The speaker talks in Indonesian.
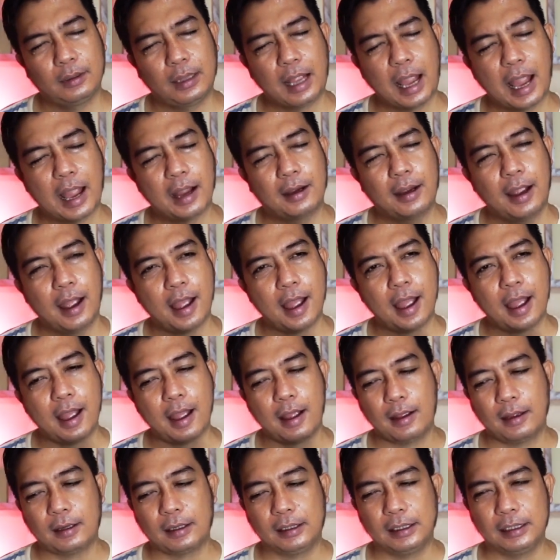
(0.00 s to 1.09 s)
agak
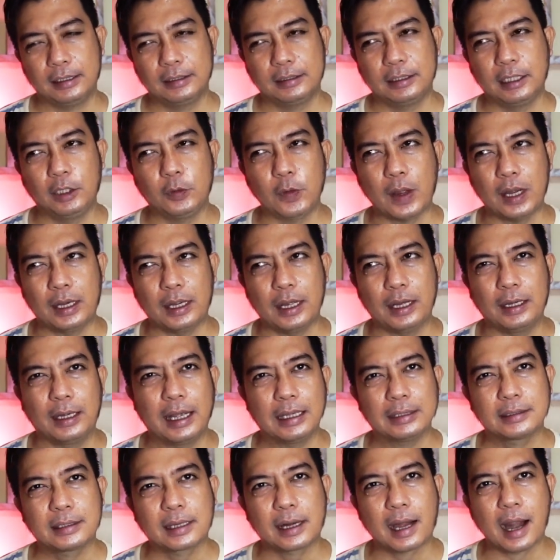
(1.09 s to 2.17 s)
di sini tuh
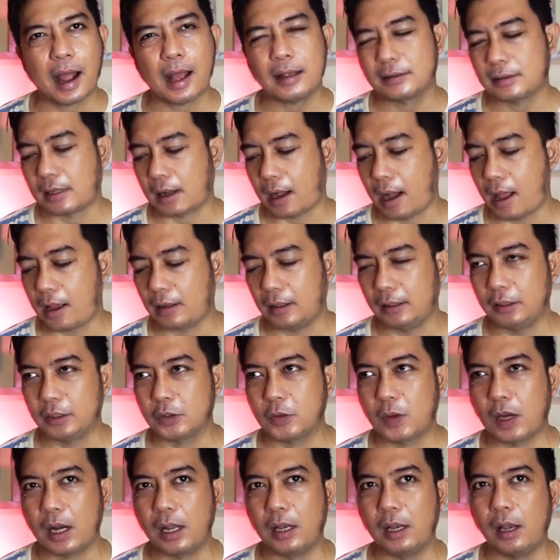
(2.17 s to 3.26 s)
agak-agak serak-serak gitu
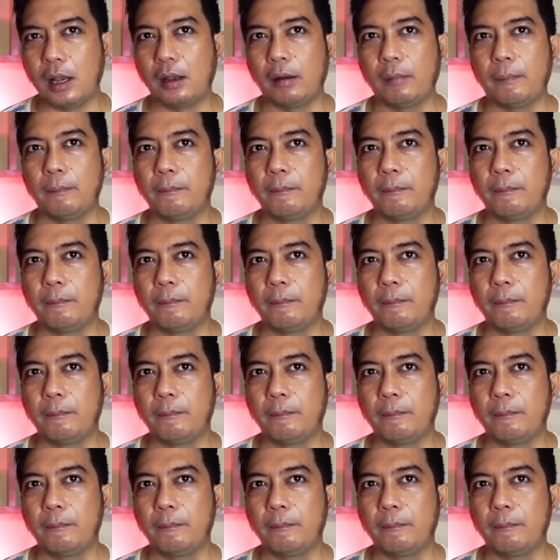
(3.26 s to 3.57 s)
suaranya dan